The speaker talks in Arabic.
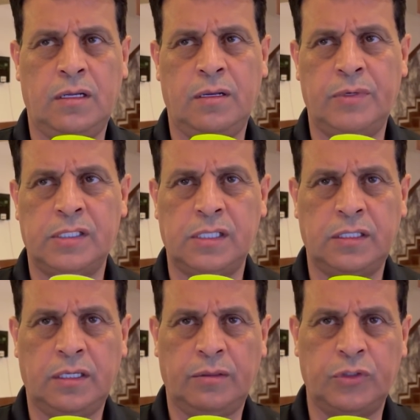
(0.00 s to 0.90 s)
لم
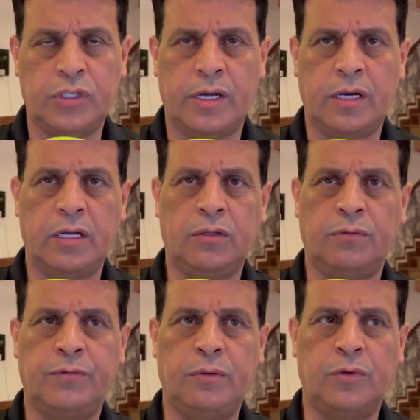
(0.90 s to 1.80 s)
نستطيع
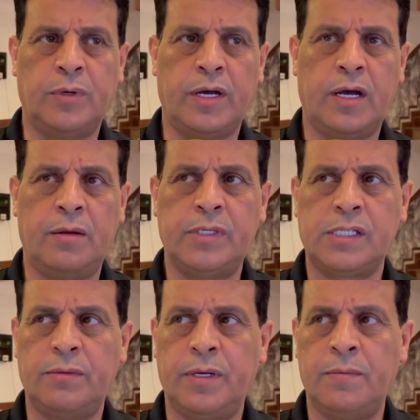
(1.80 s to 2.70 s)
مشاركتهم في المباراة
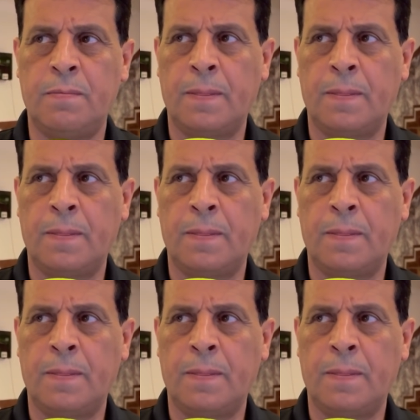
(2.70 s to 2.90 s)
بسبب